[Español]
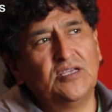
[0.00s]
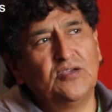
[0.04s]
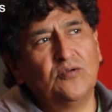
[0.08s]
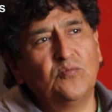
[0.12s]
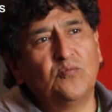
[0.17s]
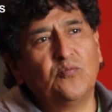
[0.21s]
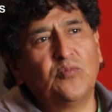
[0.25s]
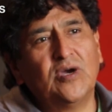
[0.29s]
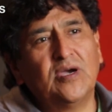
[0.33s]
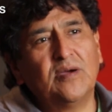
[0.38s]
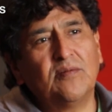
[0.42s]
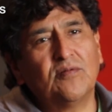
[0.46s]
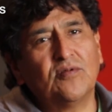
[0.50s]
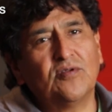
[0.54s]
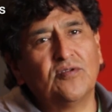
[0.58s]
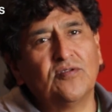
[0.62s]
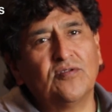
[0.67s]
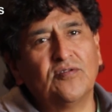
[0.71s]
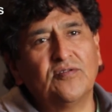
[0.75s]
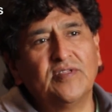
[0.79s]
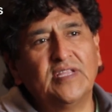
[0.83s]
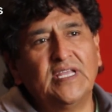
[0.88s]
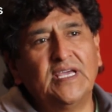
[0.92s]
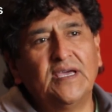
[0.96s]
un pueblo
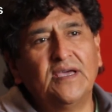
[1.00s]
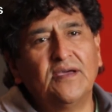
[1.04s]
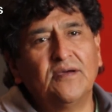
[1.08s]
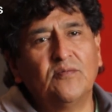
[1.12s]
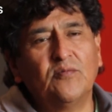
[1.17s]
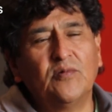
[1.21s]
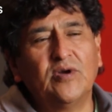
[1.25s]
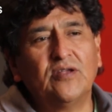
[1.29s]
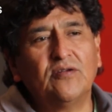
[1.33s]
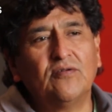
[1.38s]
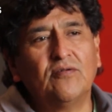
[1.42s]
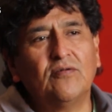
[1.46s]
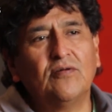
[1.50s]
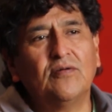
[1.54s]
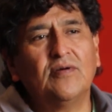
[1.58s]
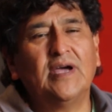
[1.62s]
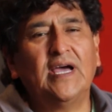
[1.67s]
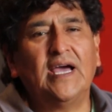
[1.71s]
donde, bueno,